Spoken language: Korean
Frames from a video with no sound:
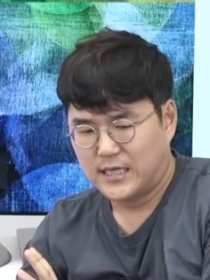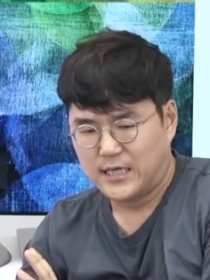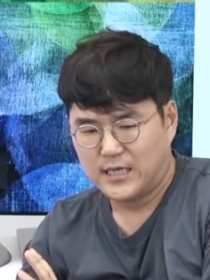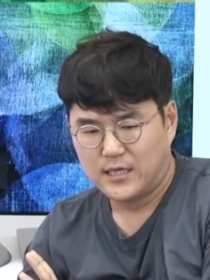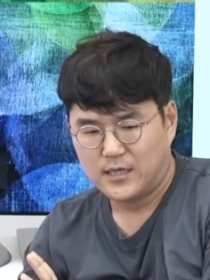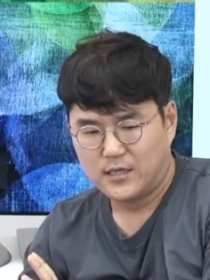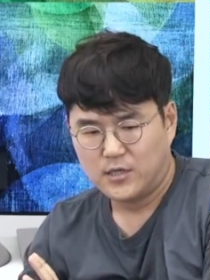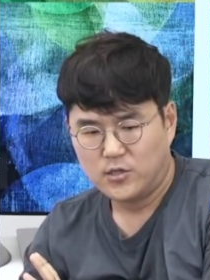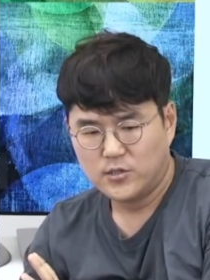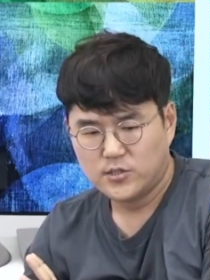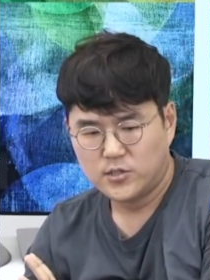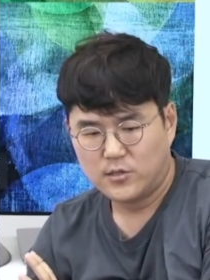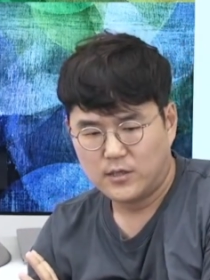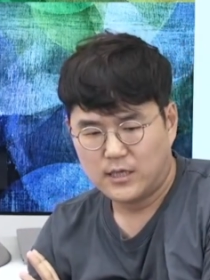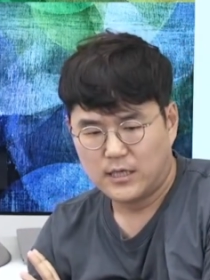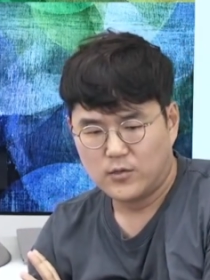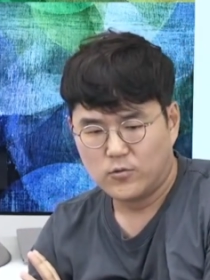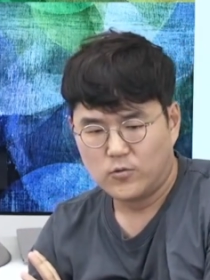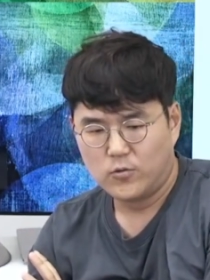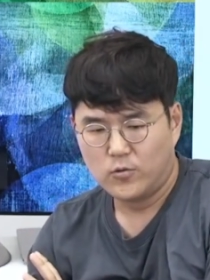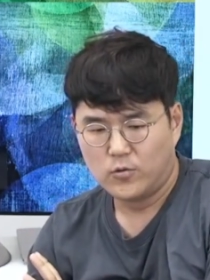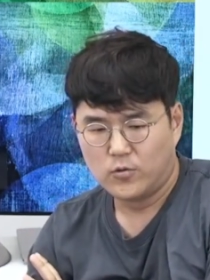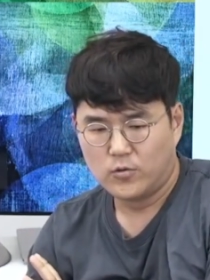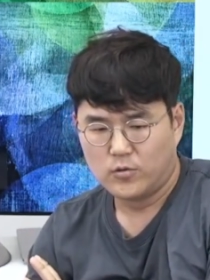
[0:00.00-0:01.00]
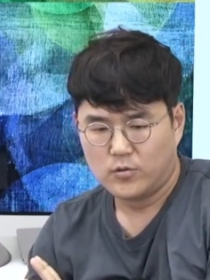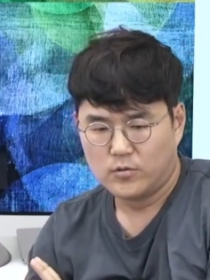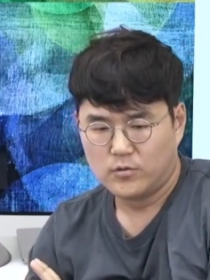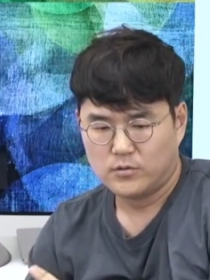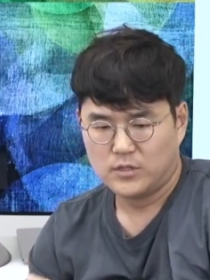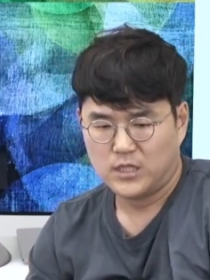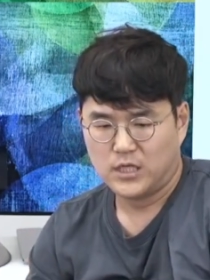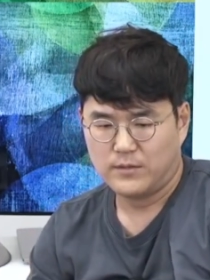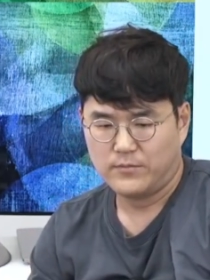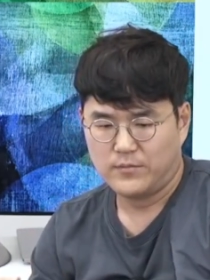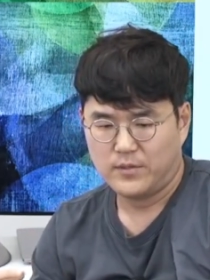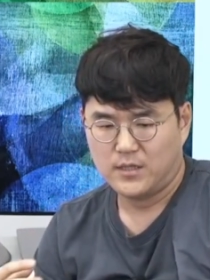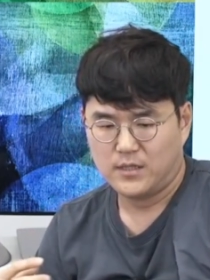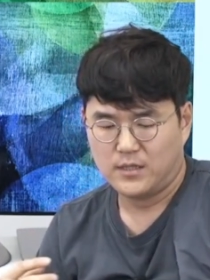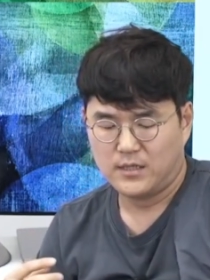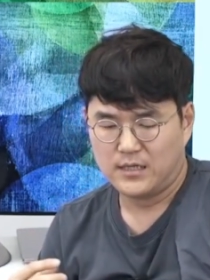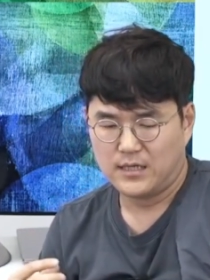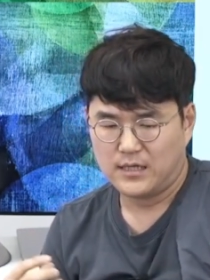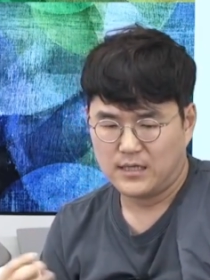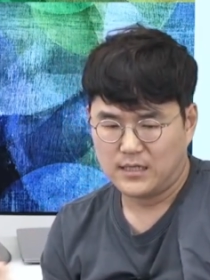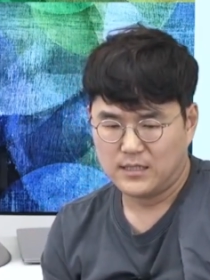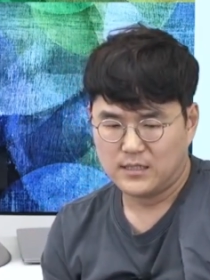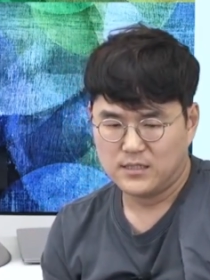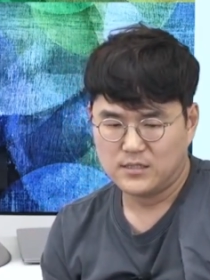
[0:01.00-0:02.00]
잘 형성하고 그다음에
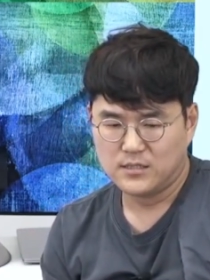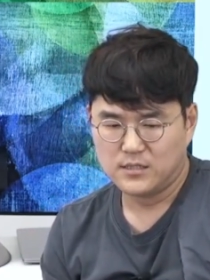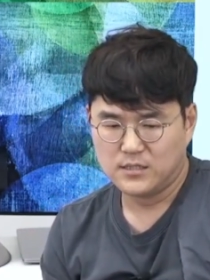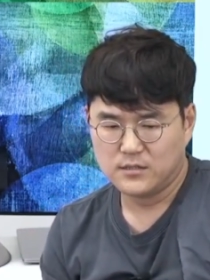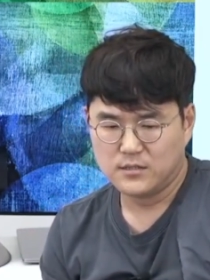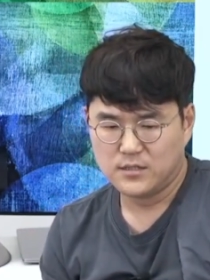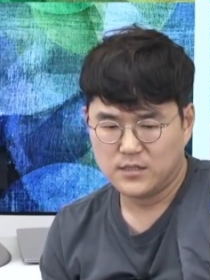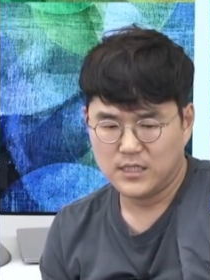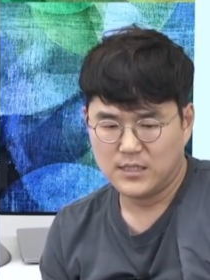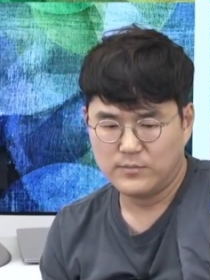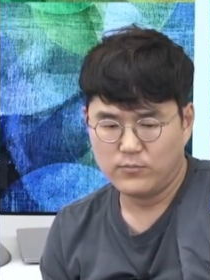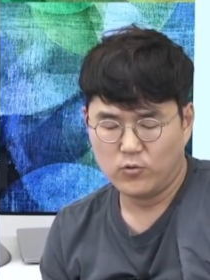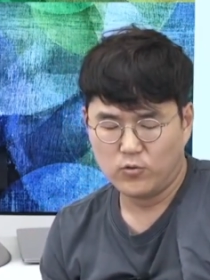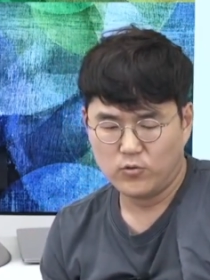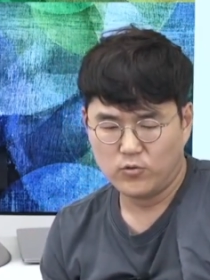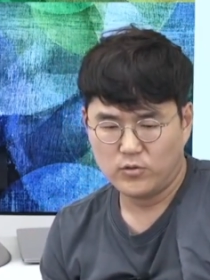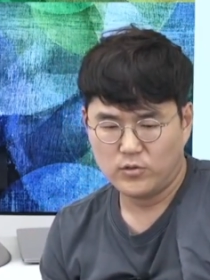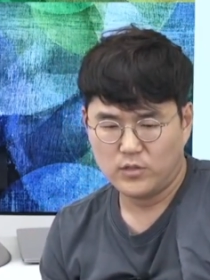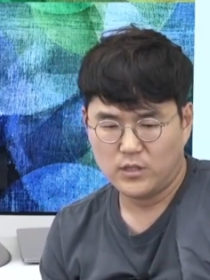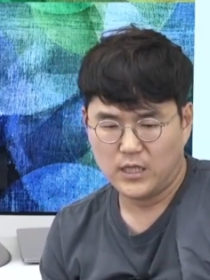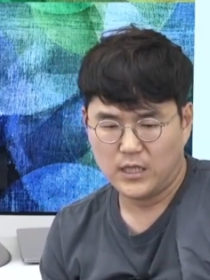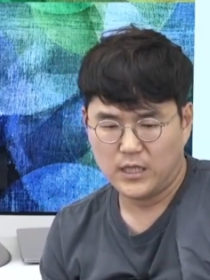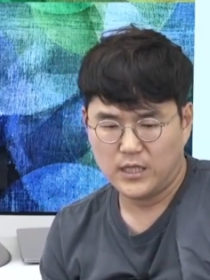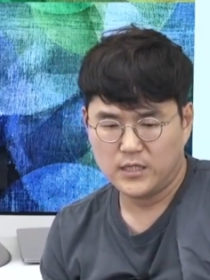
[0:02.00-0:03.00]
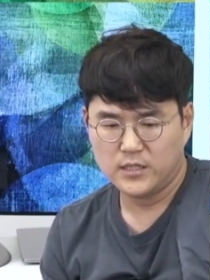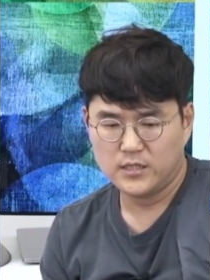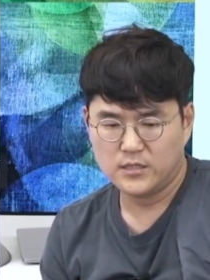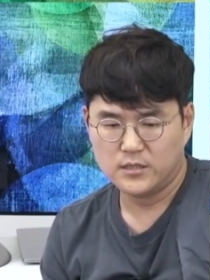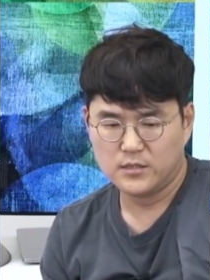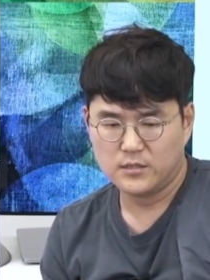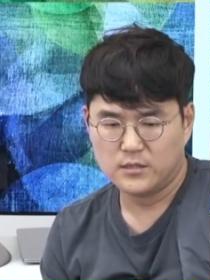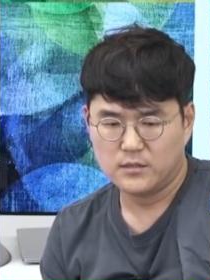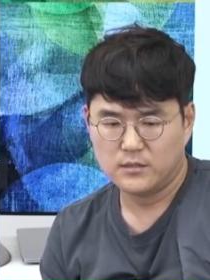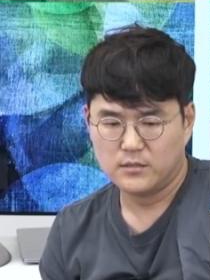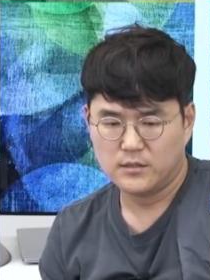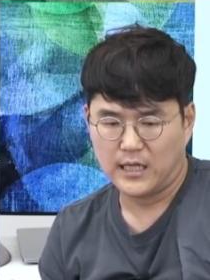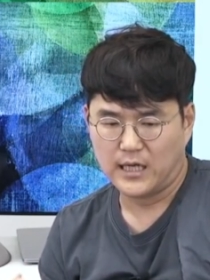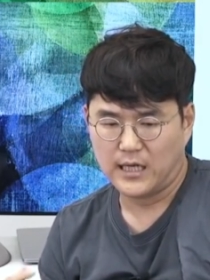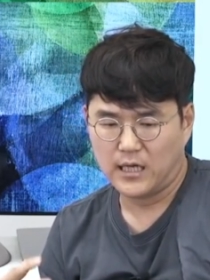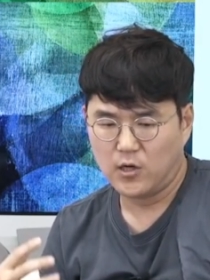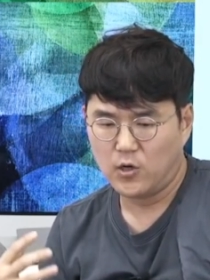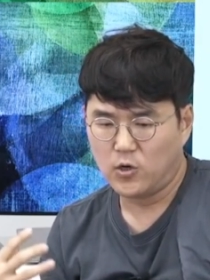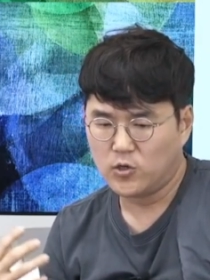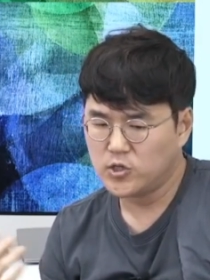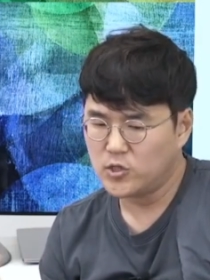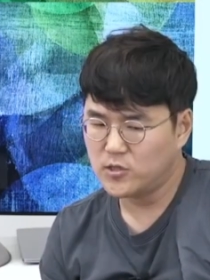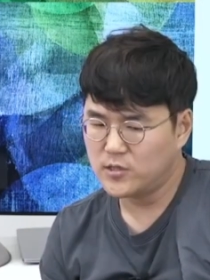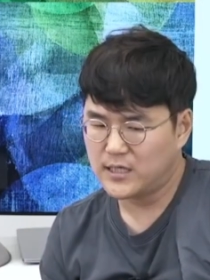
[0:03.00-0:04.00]
그 기본에 있는 내가
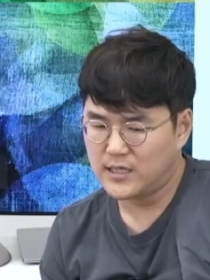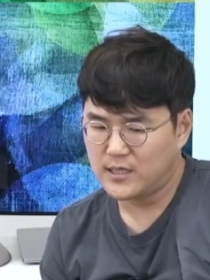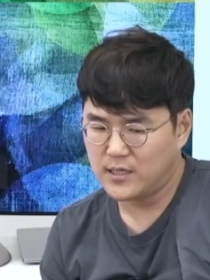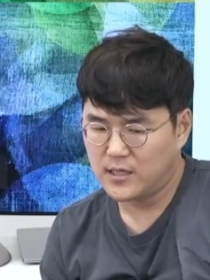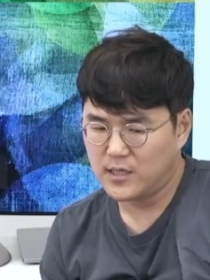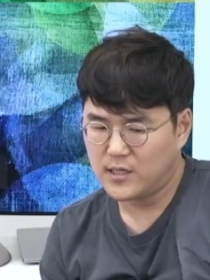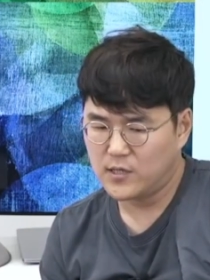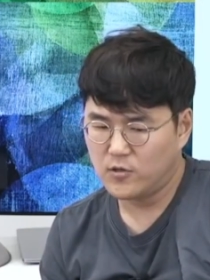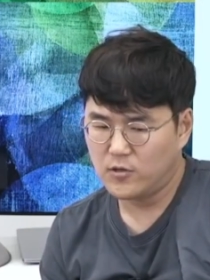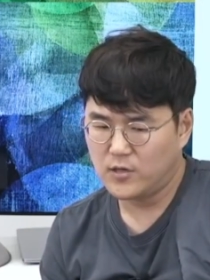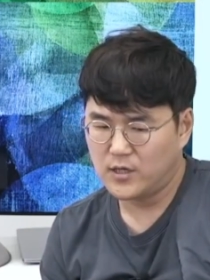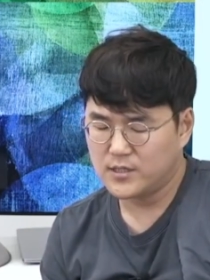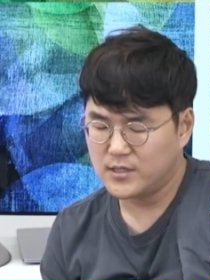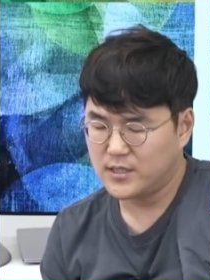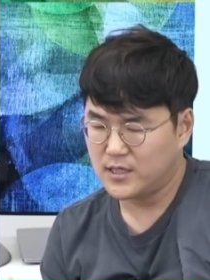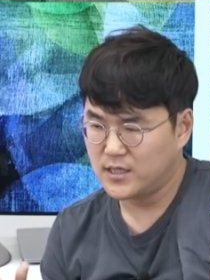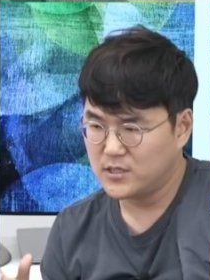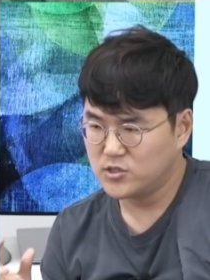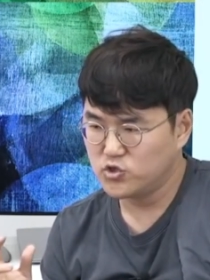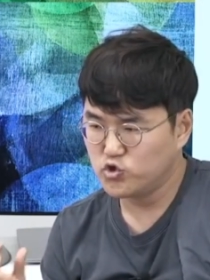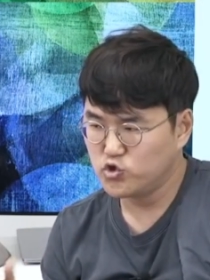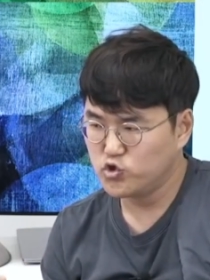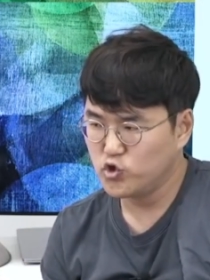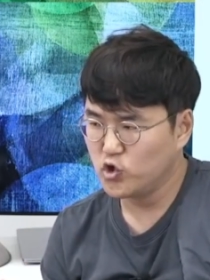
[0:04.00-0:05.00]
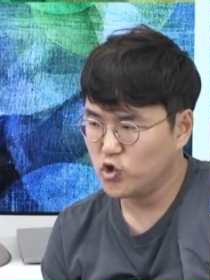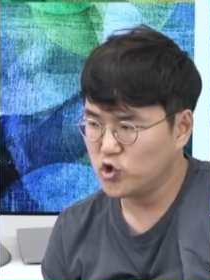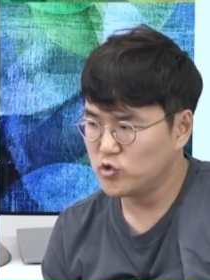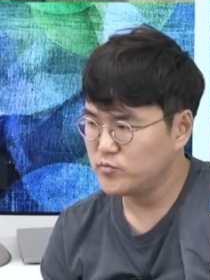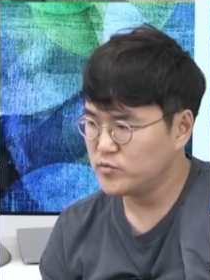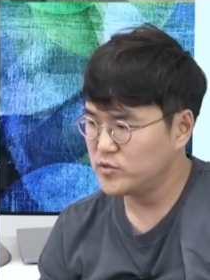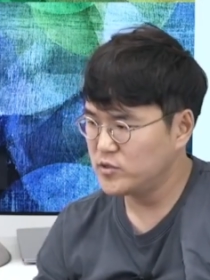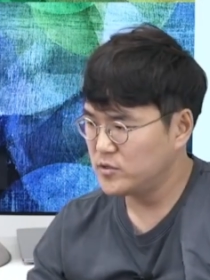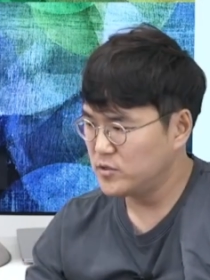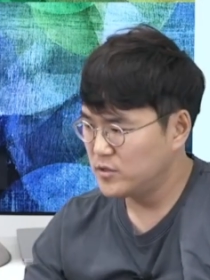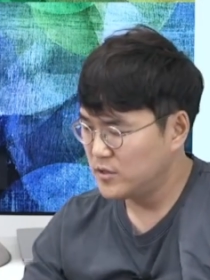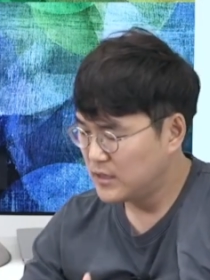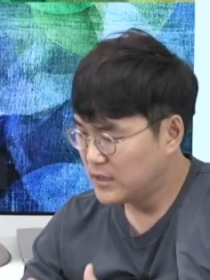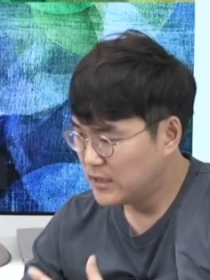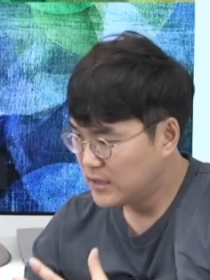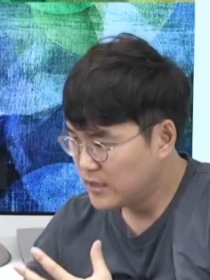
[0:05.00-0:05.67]
거절당할 것 같다는 두려움을